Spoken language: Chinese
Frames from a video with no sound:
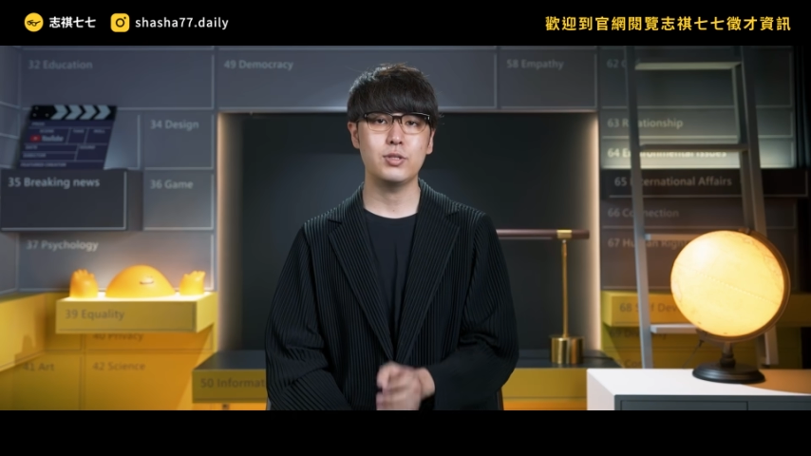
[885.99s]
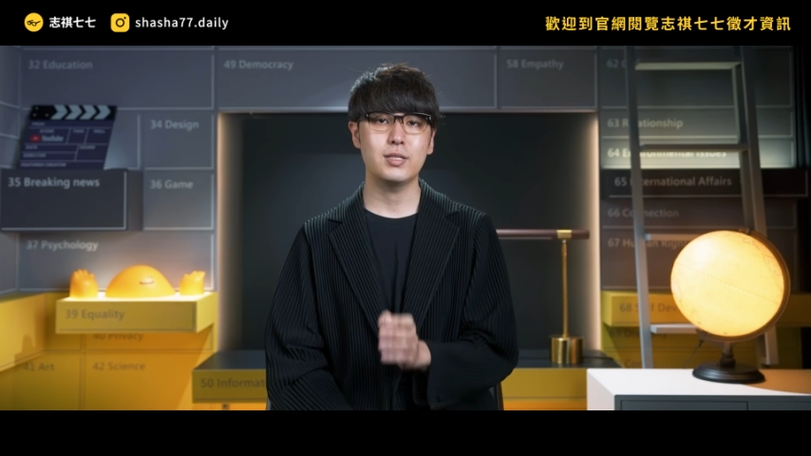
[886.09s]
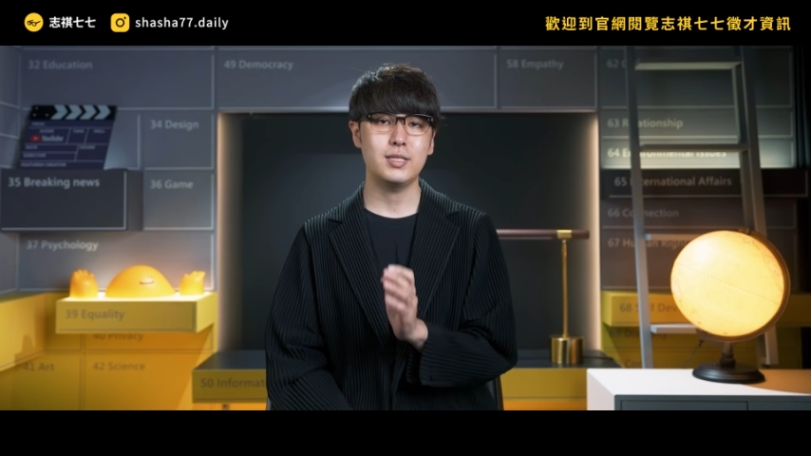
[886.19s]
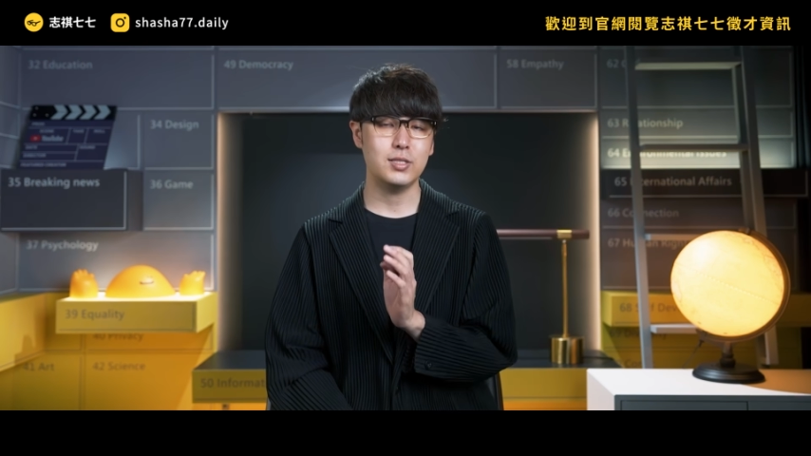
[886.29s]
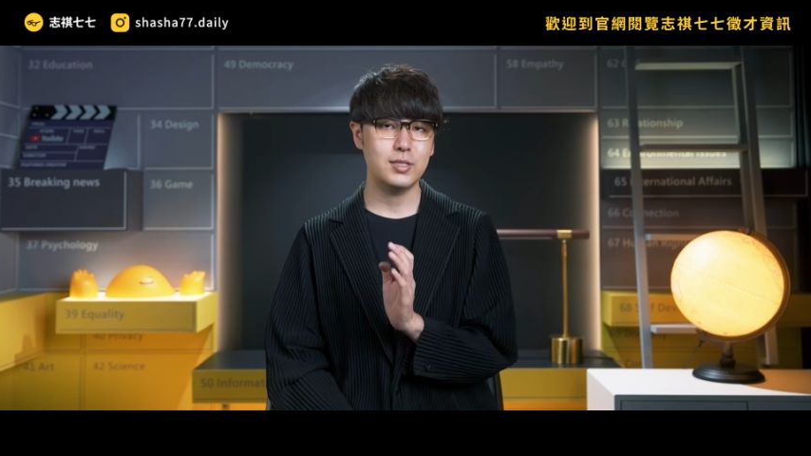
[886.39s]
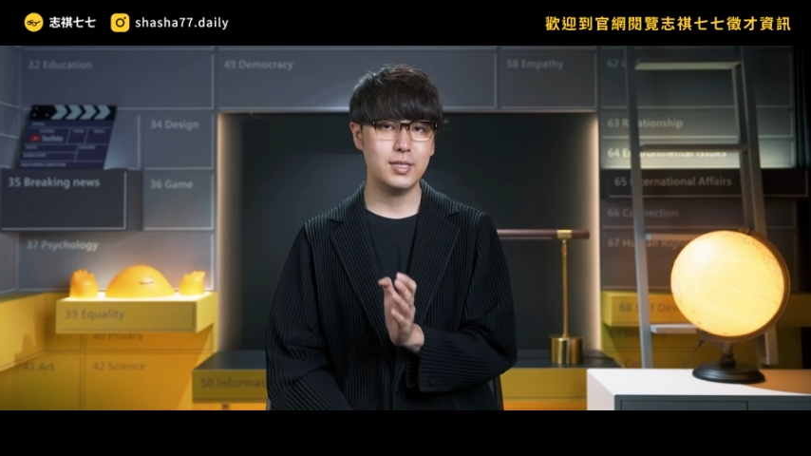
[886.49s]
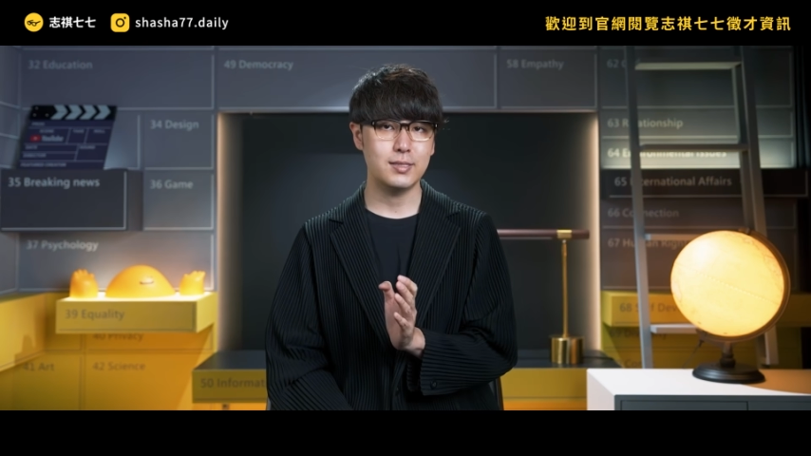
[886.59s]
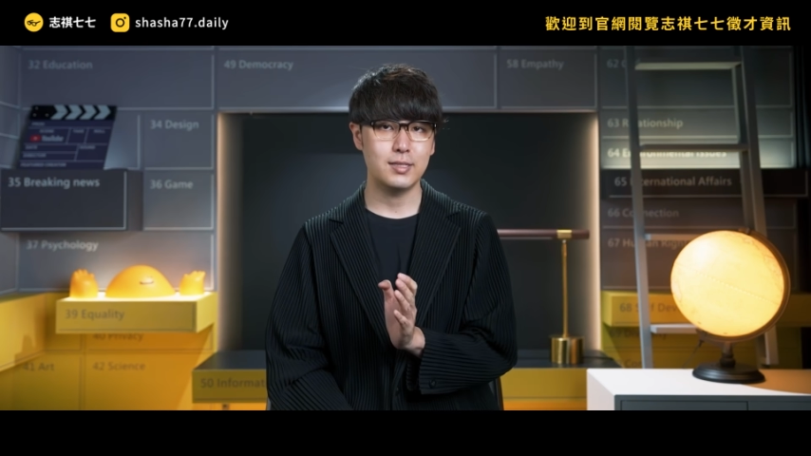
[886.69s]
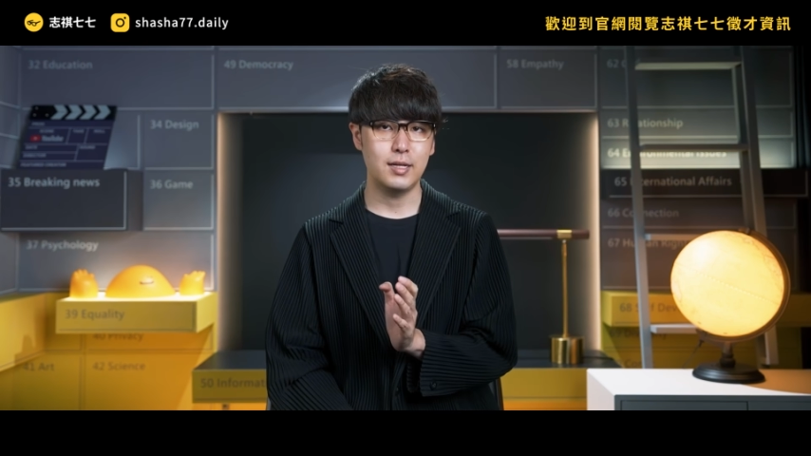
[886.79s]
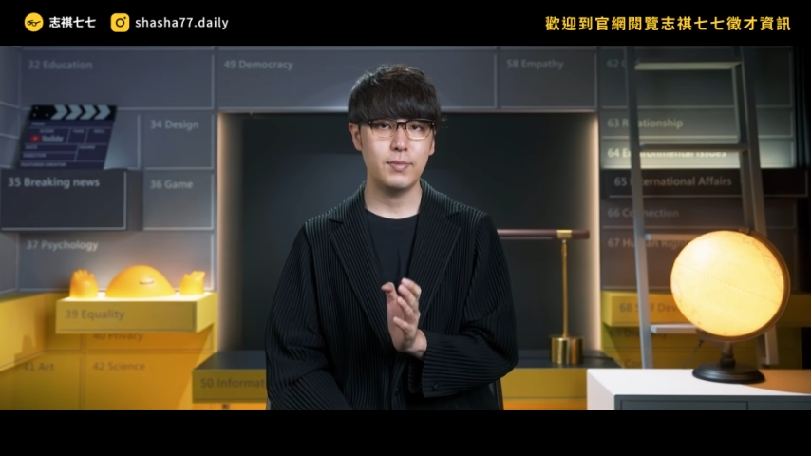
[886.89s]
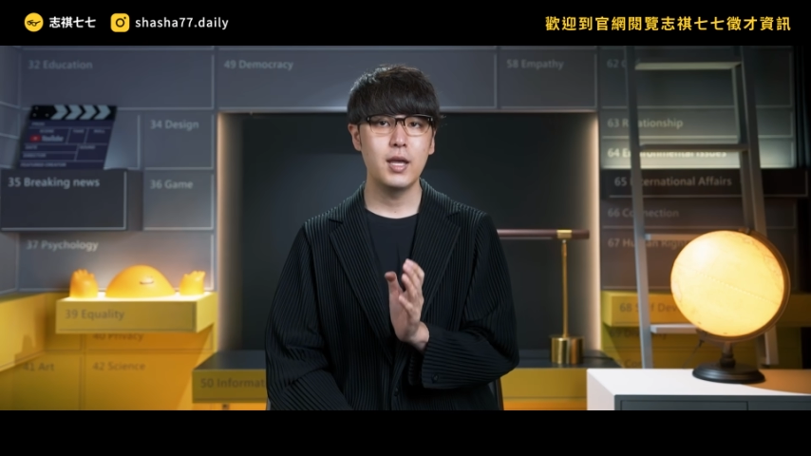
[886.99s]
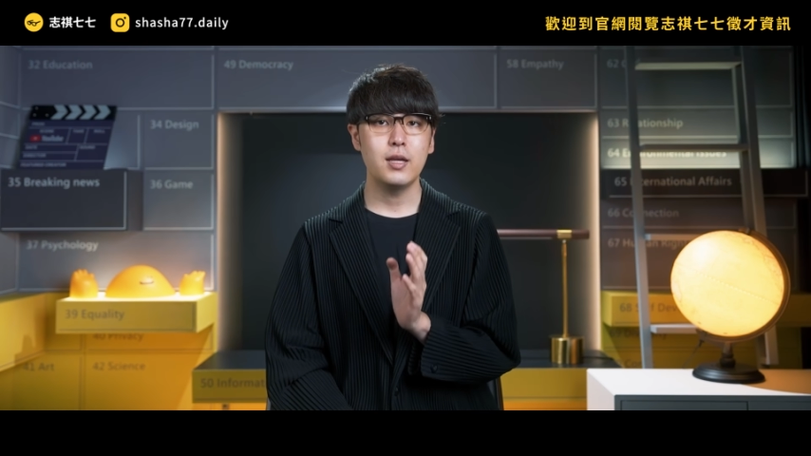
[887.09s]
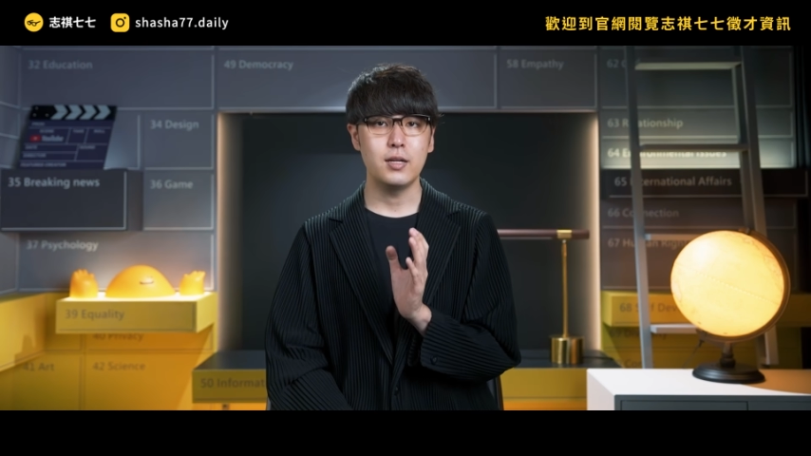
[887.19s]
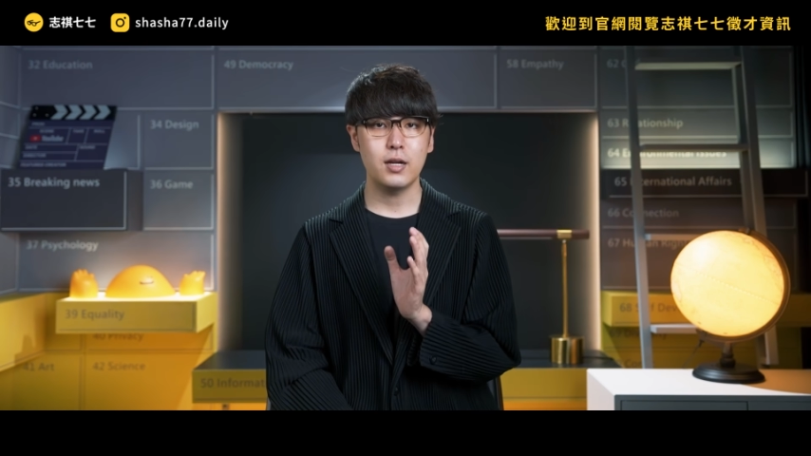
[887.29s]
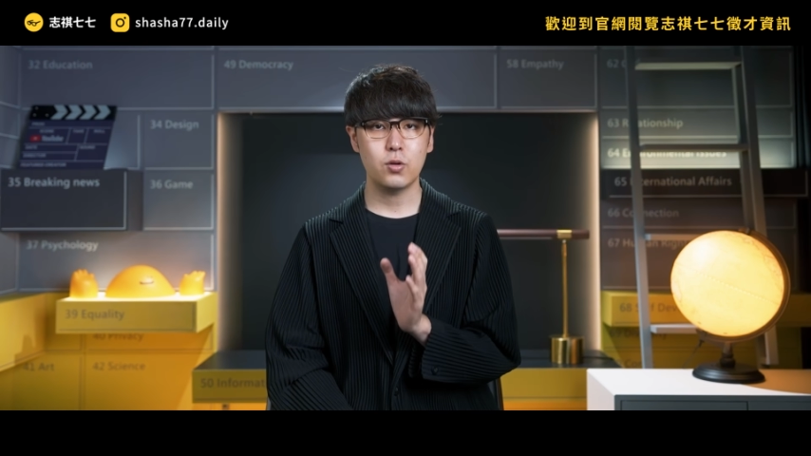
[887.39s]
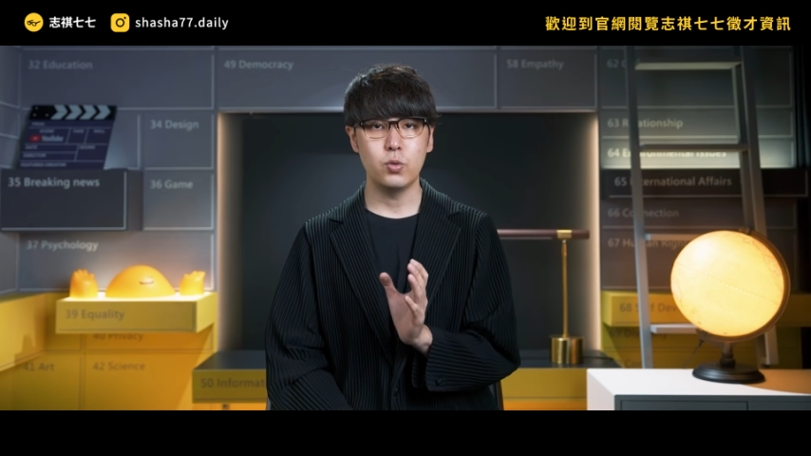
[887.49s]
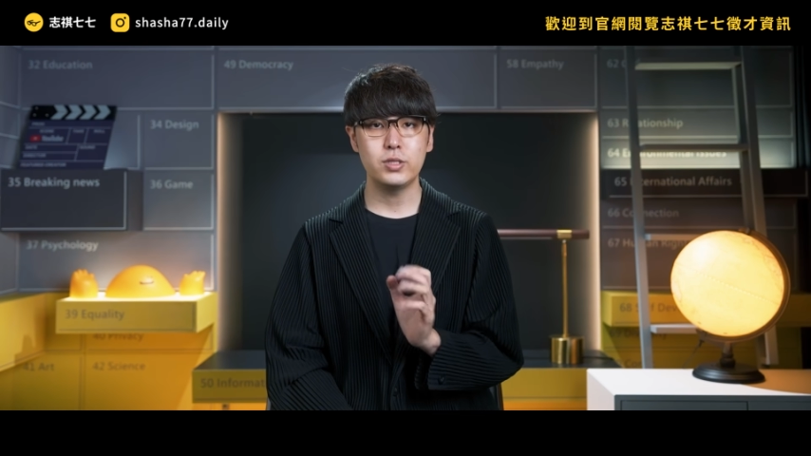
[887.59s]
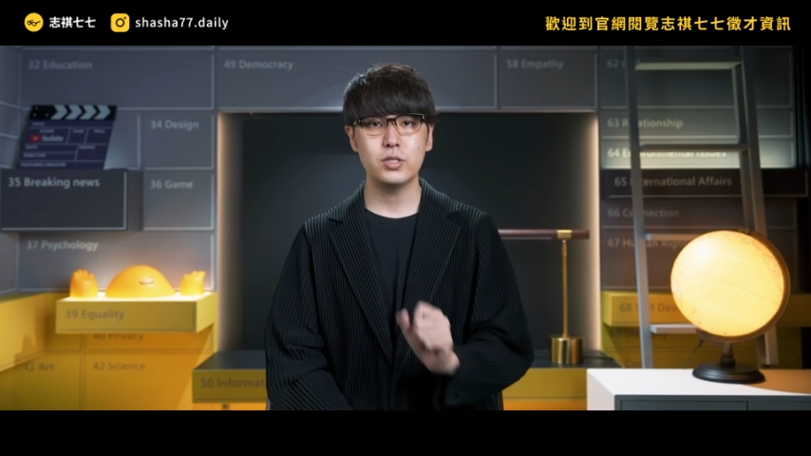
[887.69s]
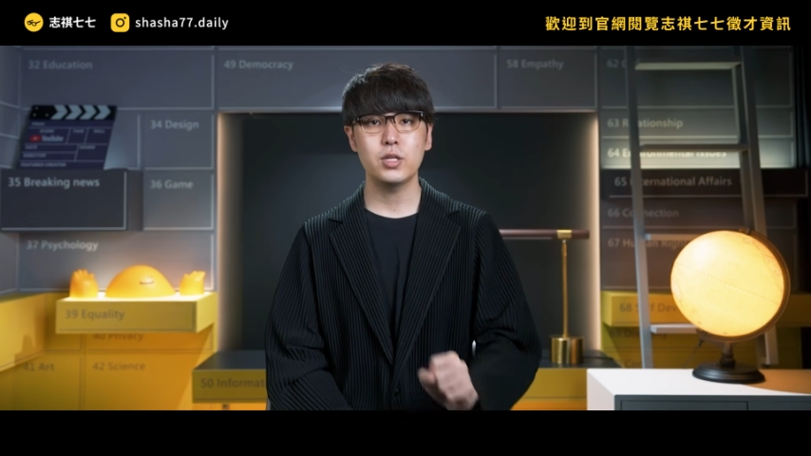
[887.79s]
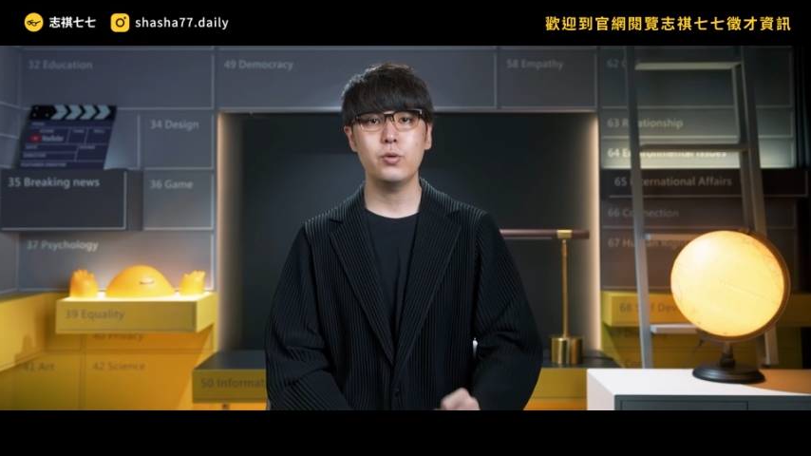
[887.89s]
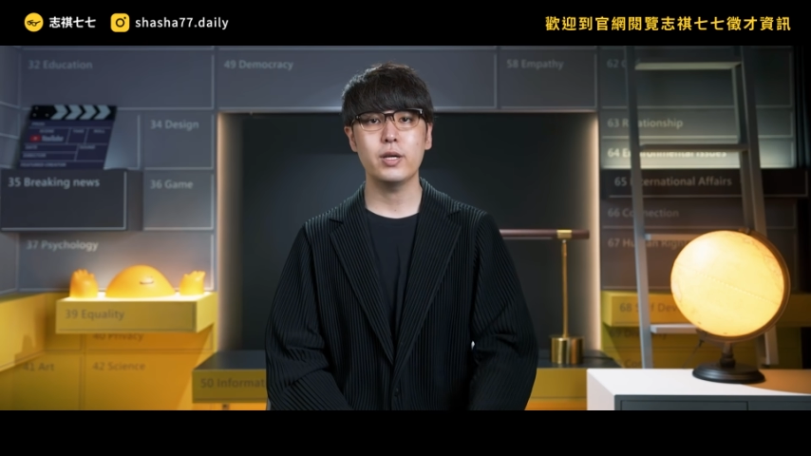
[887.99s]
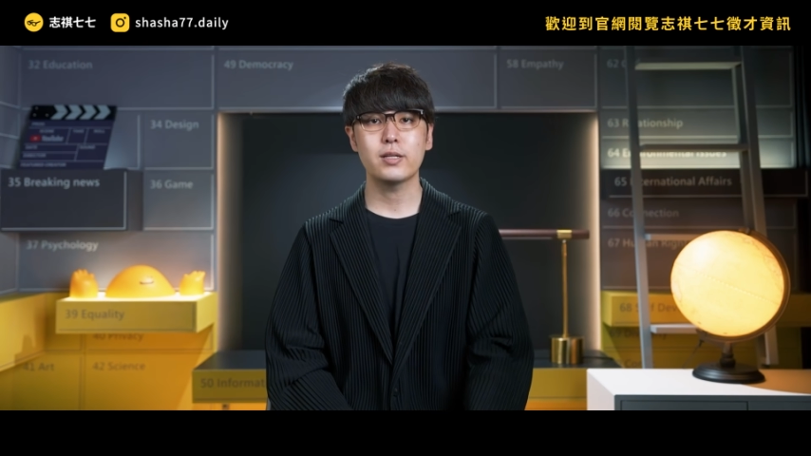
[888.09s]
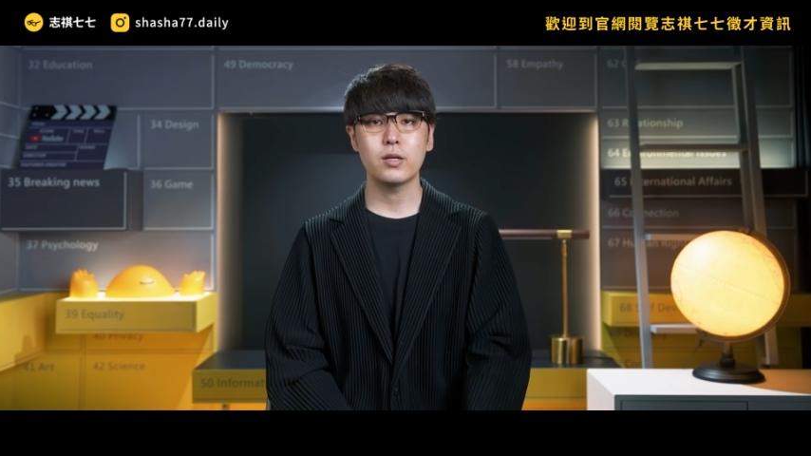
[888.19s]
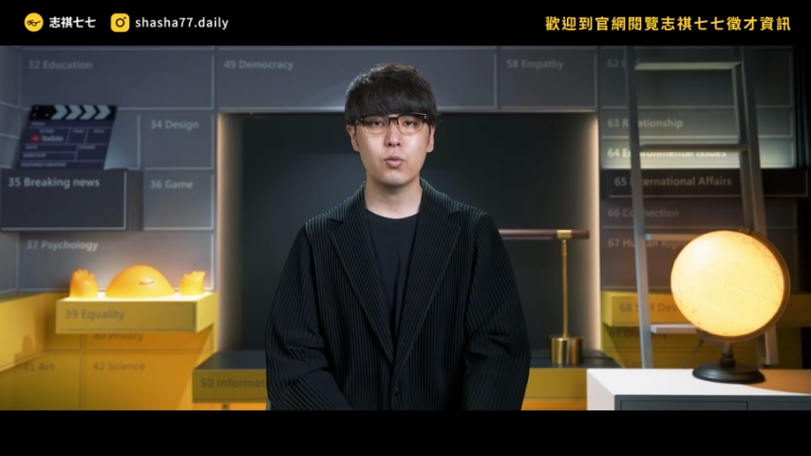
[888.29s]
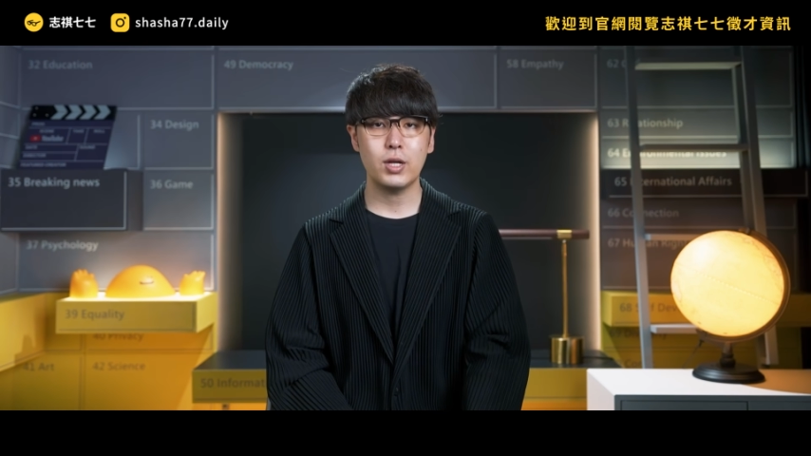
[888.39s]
军的齐声谴责，也让国际社会更